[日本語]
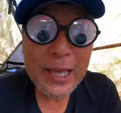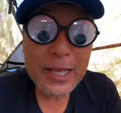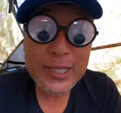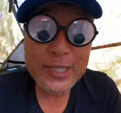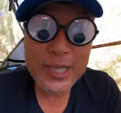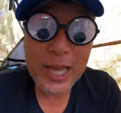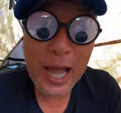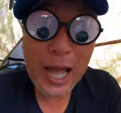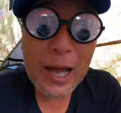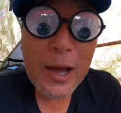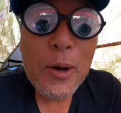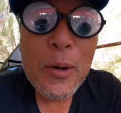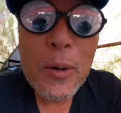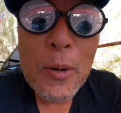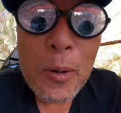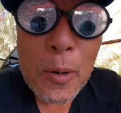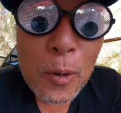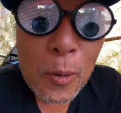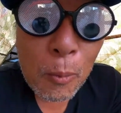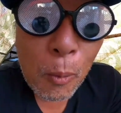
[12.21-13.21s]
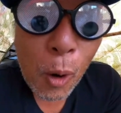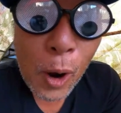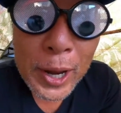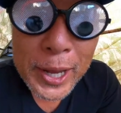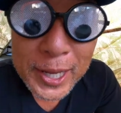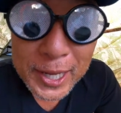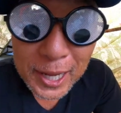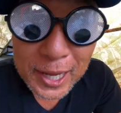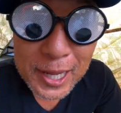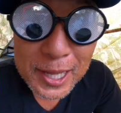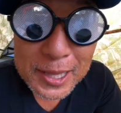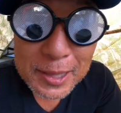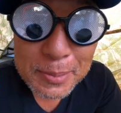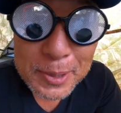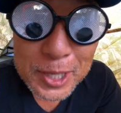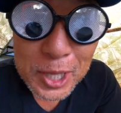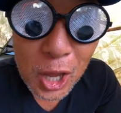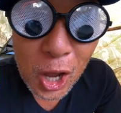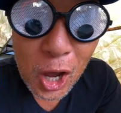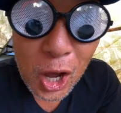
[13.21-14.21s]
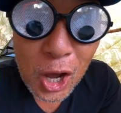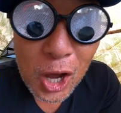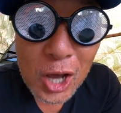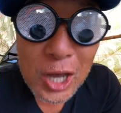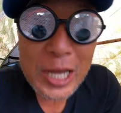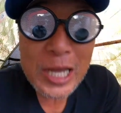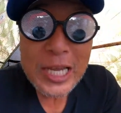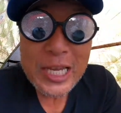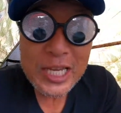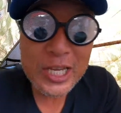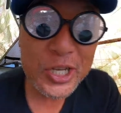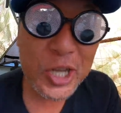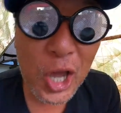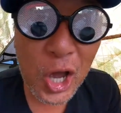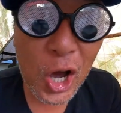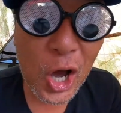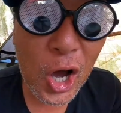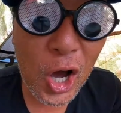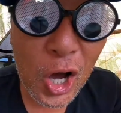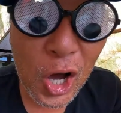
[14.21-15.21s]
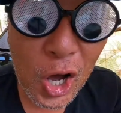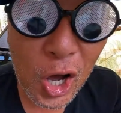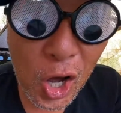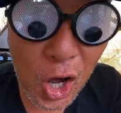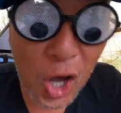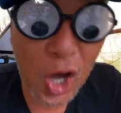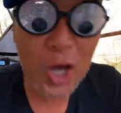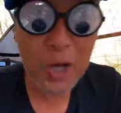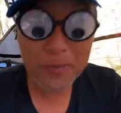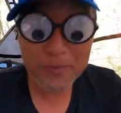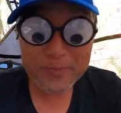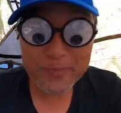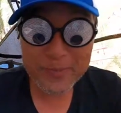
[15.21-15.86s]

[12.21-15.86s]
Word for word: じゃあ、もう一回やってみるよ。いくよー。3、は